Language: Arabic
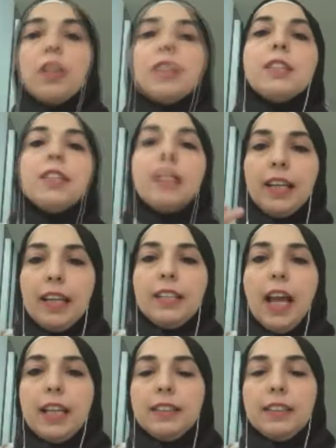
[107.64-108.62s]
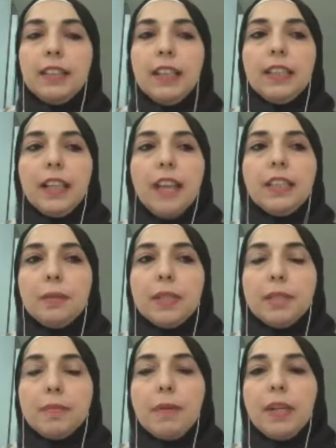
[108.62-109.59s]
العنوان اصلا كان تحدي يعني تحدي
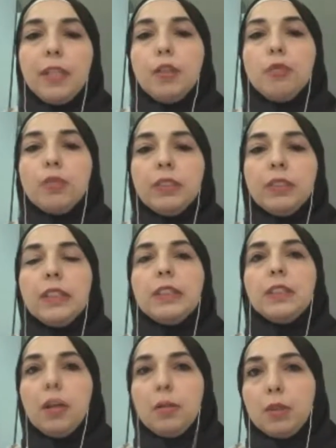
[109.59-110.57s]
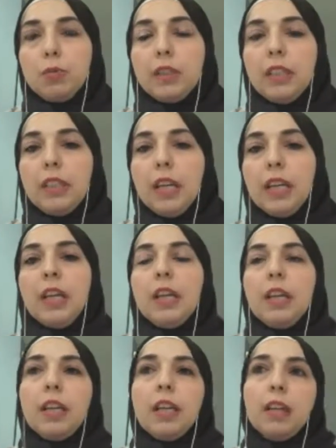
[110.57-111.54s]
بالنسبه لي انه انت طالبه سوريه